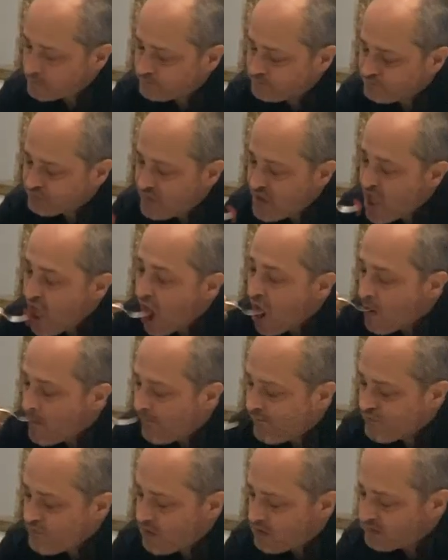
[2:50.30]
Ha.
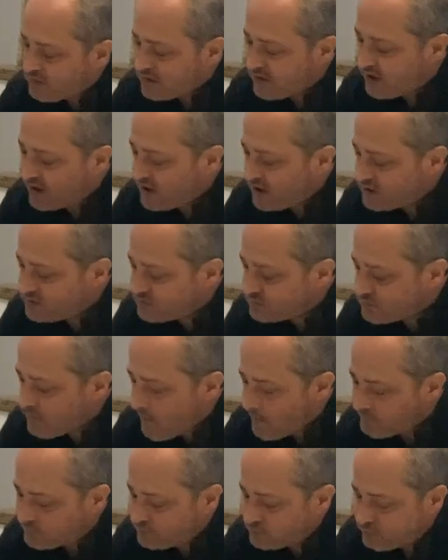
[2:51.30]
Yani
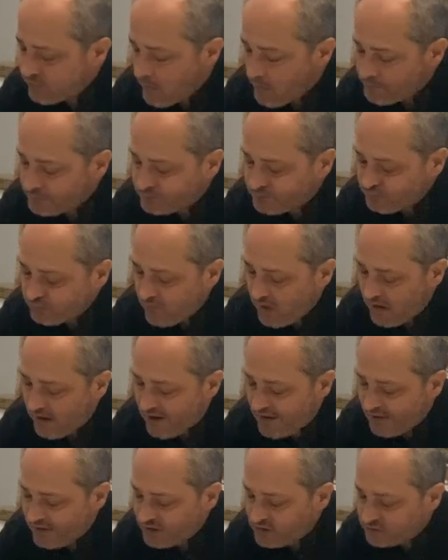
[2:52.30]
fazladan fazladan aldım.
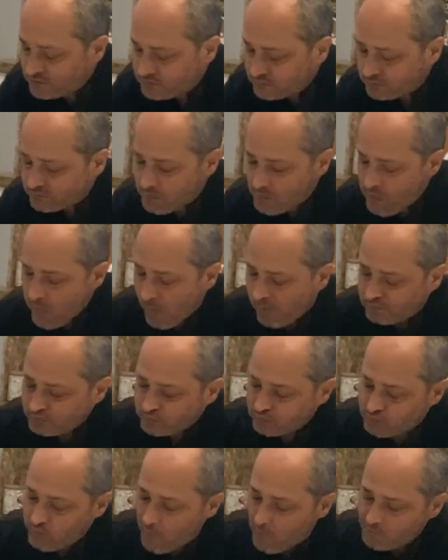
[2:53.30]
Ha.
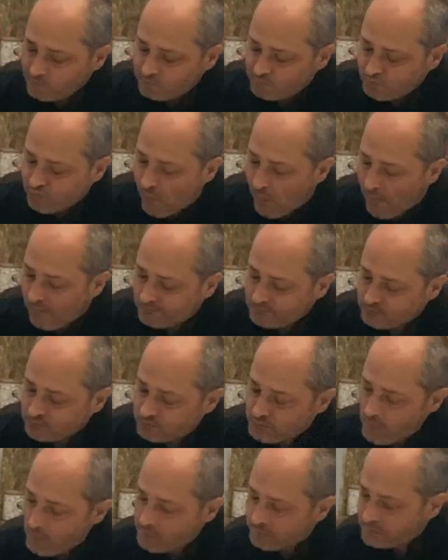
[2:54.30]
İki
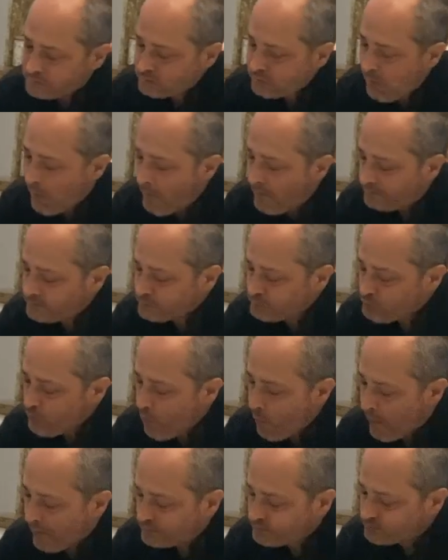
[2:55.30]
senedir YouTube'dayım
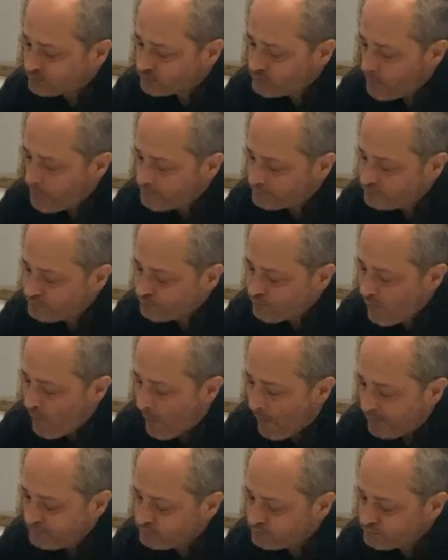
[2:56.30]
arkadaşlar. Aynı
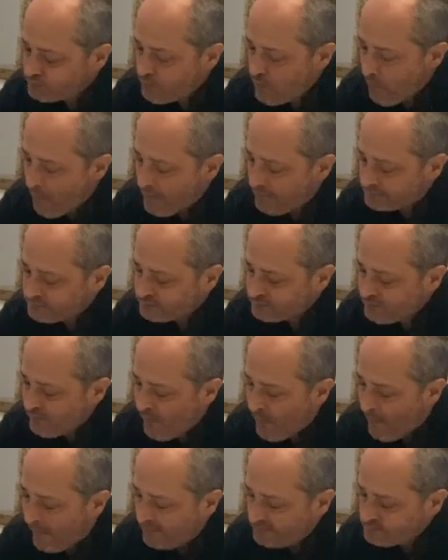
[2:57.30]
e, kamera
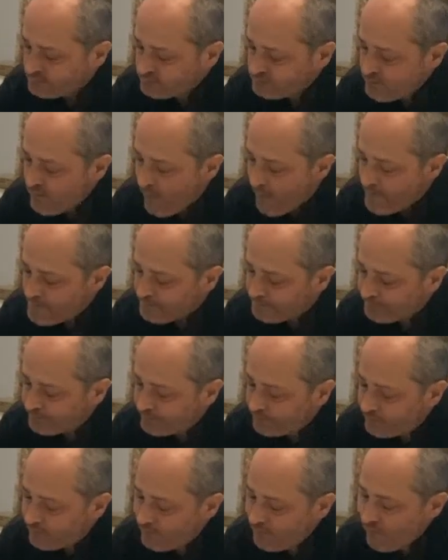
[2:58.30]
şeyi kullandığım
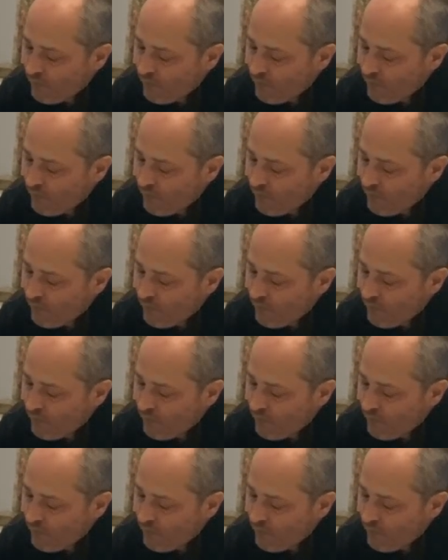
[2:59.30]
için,